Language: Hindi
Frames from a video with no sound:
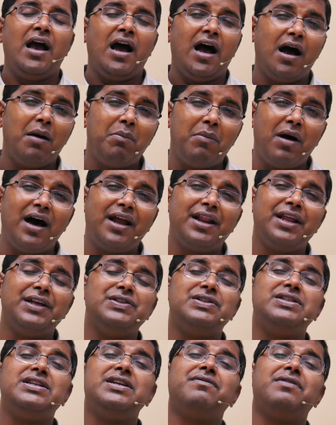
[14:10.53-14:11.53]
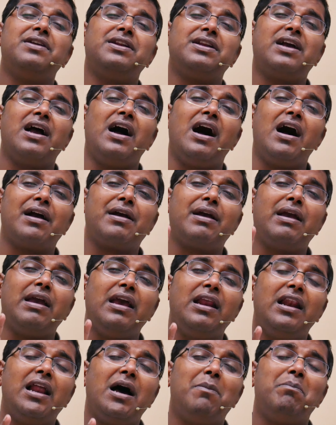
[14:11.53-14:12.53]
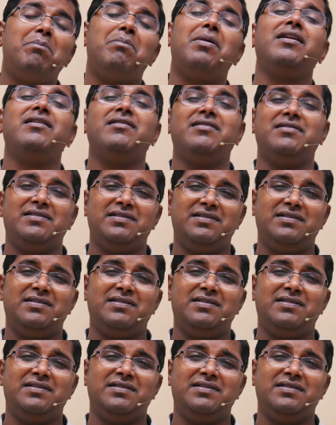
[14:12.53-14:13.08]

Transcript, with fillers: हमारे जीवन का अकेलापन